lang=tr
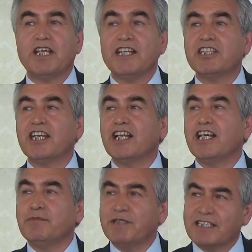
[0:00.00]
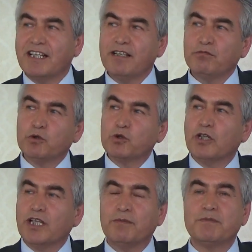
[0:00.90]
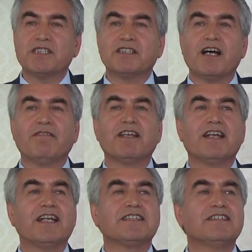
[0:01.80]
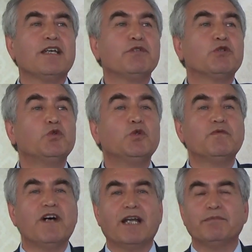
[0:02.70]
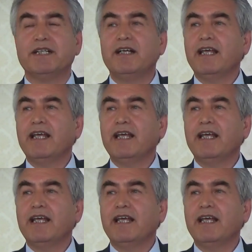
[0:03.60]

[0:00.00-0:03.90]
Tencerelerimizle buzdolabımızın rafları arasında bir uyum var mı?